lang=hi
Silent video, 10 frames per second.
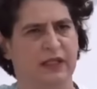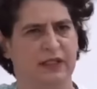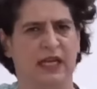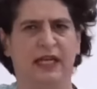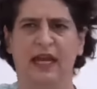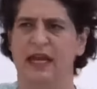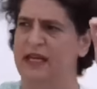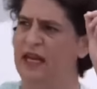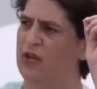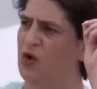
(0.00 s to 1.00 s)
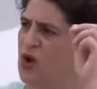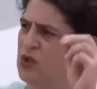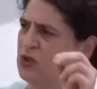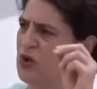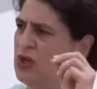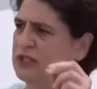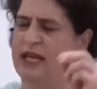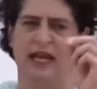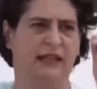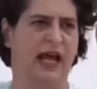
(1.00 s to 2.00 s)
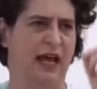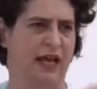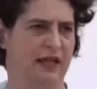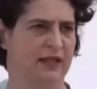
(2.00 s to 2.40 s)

चल के ये रोज रोज कहता है